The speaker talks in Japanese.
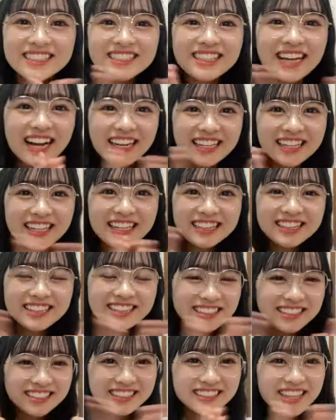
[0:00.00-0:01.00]
いありが
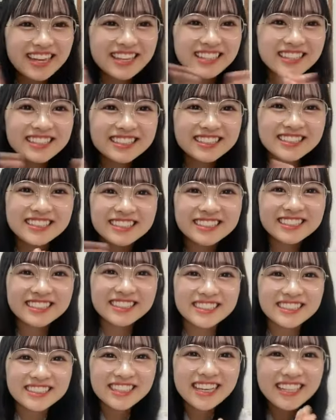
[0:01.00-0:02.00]
とうございますイエ
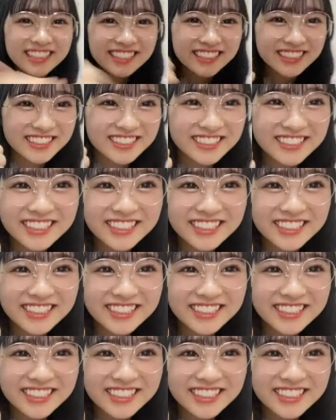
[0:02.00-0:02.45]
イ